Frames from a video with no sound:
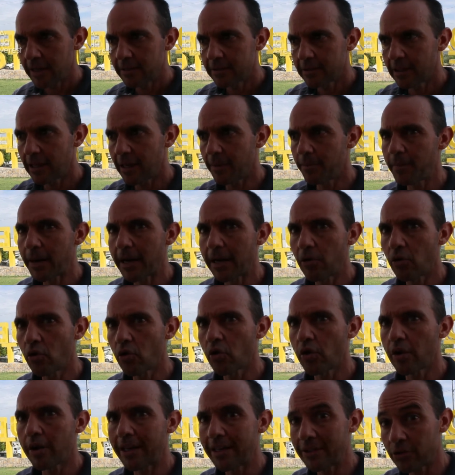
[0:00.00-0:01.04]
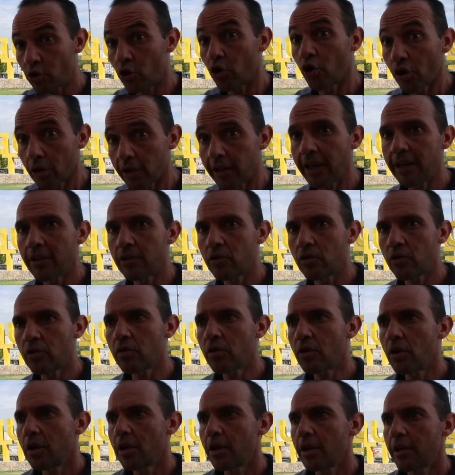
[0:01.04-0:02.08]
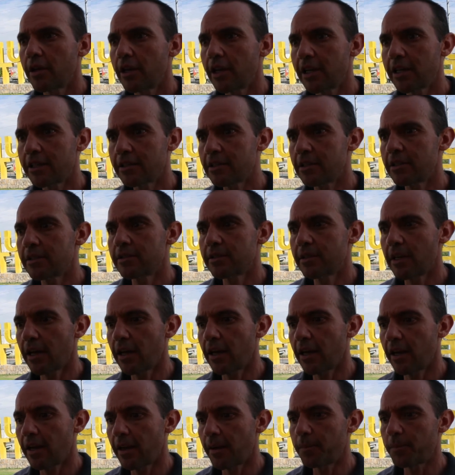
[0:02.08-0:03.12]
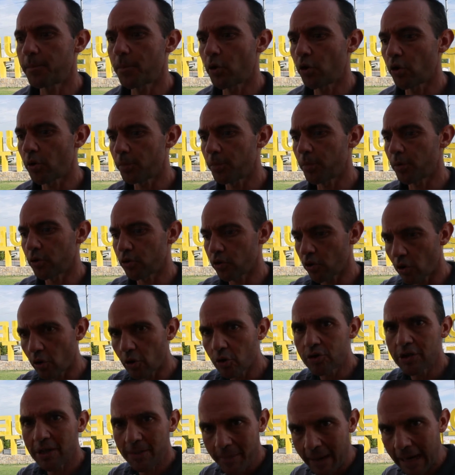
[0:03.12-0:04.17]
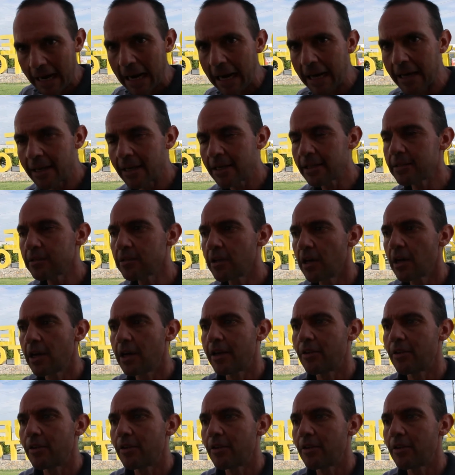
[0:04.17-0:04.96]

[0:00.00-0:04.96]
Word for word: Sin embargo, es corriendo y es este, por, por todos los Himalayas,